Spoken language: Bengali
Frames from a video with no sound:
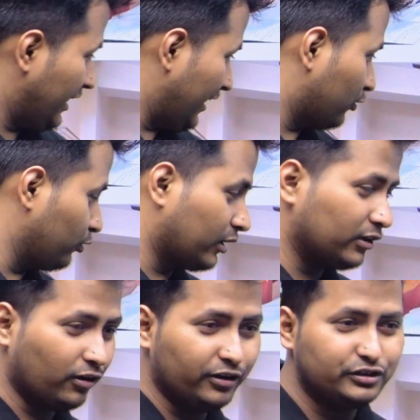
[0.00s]
এয়ার কুলার
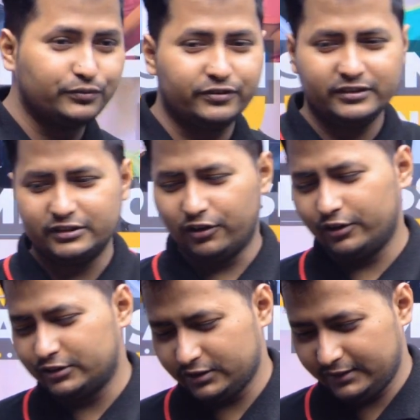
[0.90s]
দেওয়া হয়েছে ফ্রিজ দেওয়া
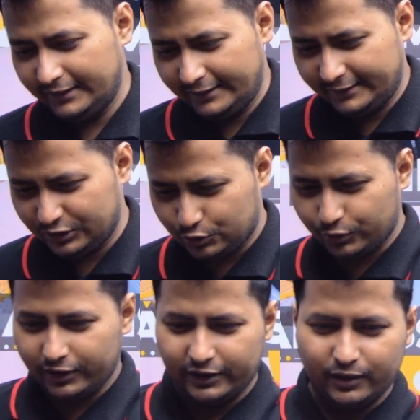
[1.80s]
হয়েছে
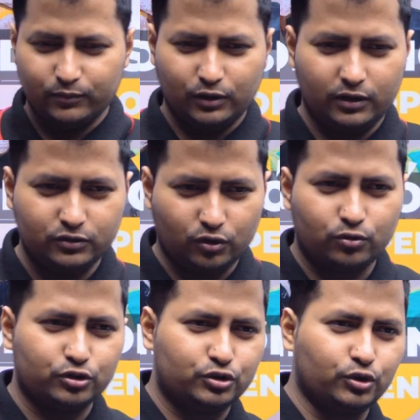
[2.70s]
স্টুডেন্টের
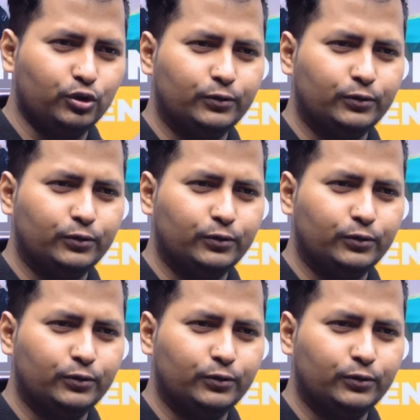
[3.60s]
যথেষ্ট